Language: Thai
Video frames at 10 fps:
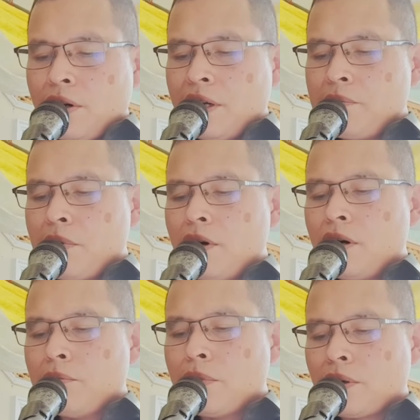ขอให้พ่
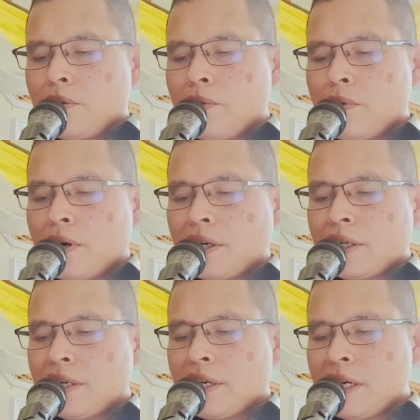อหมดห่วง
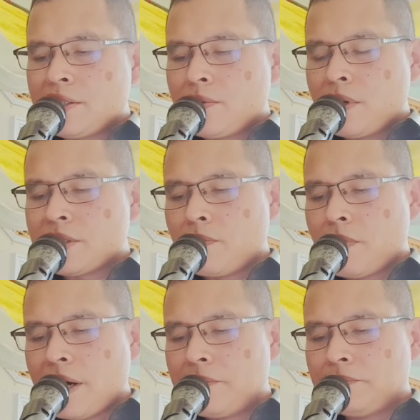นสวงส
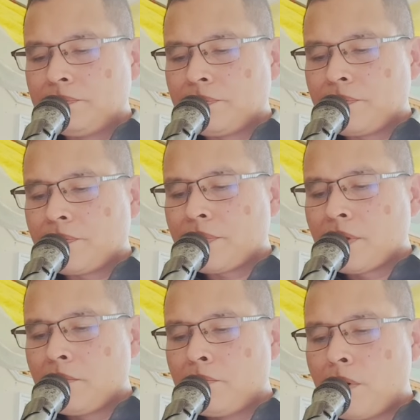วรรค์
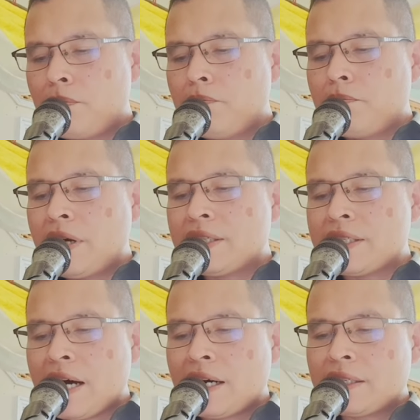พบแม่
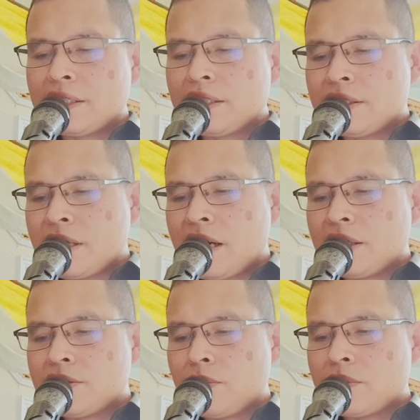จางสร้า
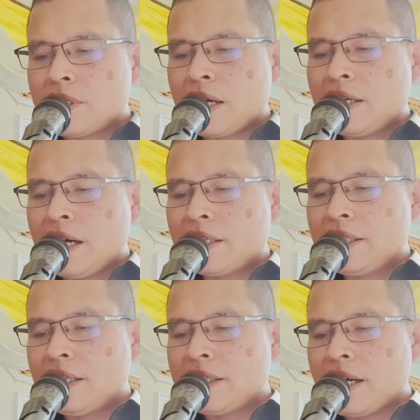งสุขสันต์อัน
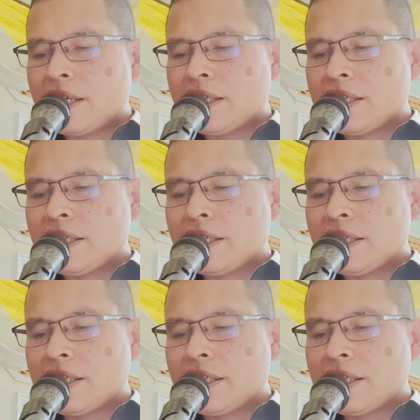ยิ่งใหญ่